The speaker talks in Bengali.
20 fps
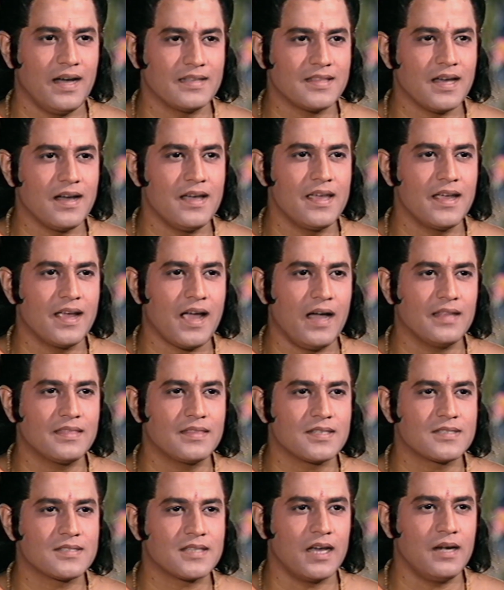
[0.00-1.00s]
তাই নির্জন
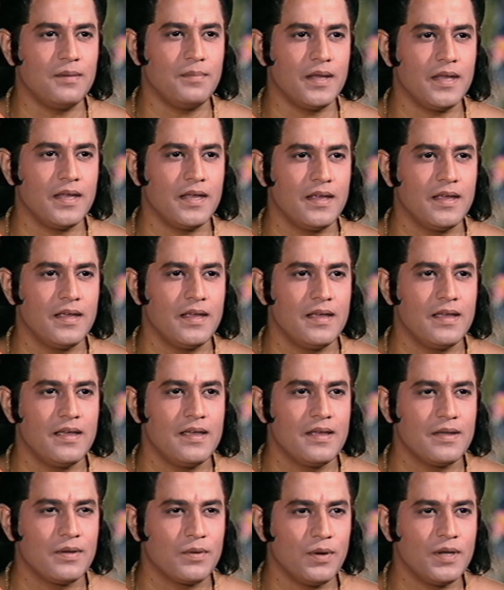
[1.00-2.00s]
কোনো স্থান
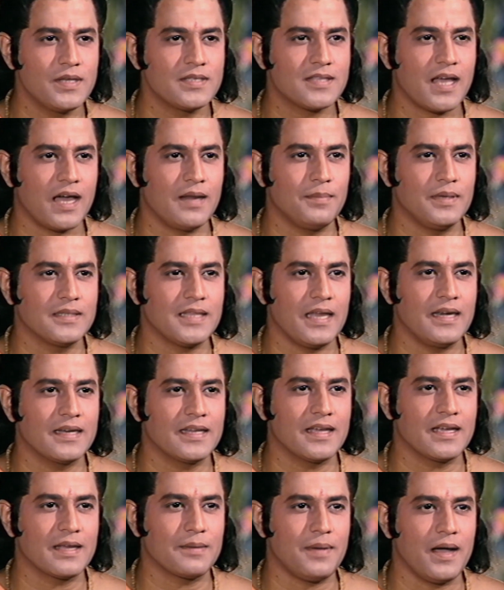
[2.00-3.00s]
কৃপা করে
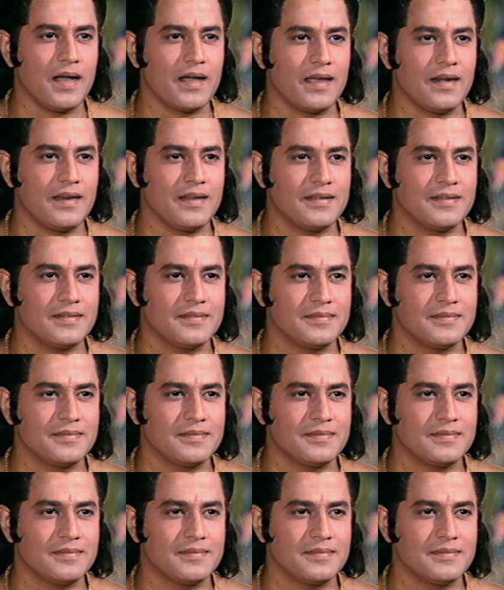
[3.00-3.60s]
আমায় দেখিয়ে দিন